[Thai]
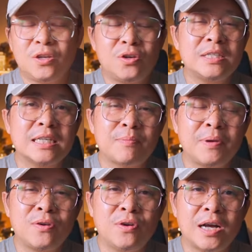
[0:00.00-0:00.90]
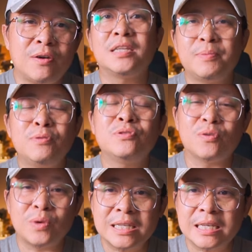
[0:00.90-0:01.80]
นอกจากสเปคของเขาที่พี่รู้สึ
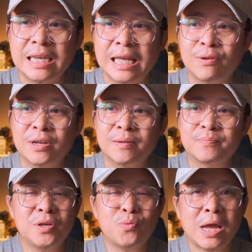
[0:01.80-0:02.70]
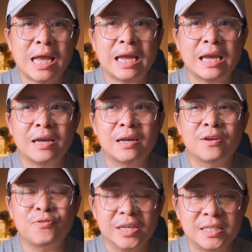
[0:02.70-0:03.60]
กว่าดีแล้วนะครับพี่ว่า
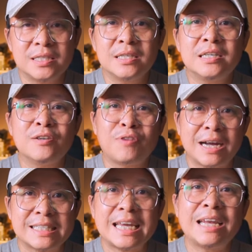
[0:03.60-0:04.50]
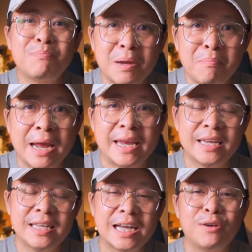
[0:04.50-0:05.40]
ฟีเจอร์ฟังก์ชันให
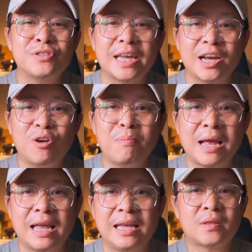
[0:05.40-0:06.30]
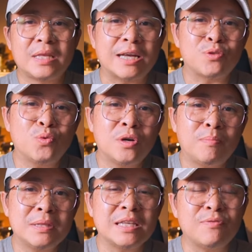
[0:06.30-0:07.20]
ม่ๆที่เขาใส่เข้ามาอย่างตัว
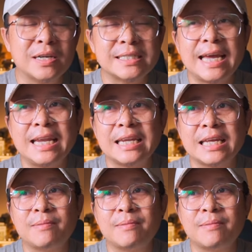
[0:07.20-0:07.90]
มันติฟังก์ชันนะ